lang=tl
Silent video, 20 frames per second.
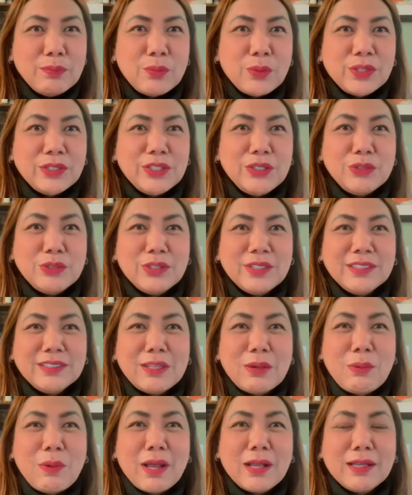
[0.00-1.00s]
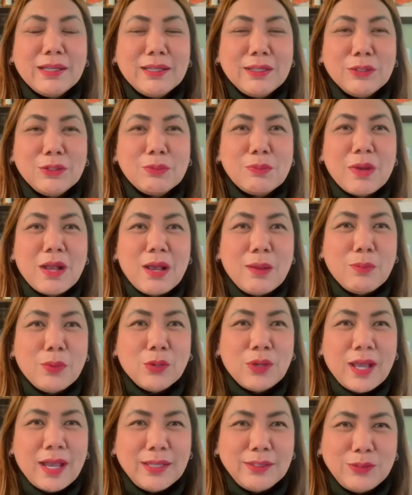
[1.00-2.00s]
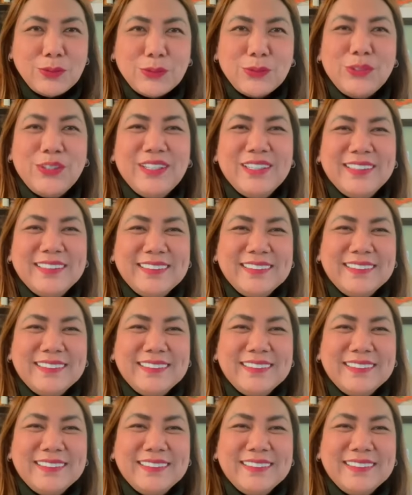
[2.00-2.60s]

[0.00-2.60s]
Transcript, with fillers: ay pwede nyo nang tawagan ang inyong mga abogado.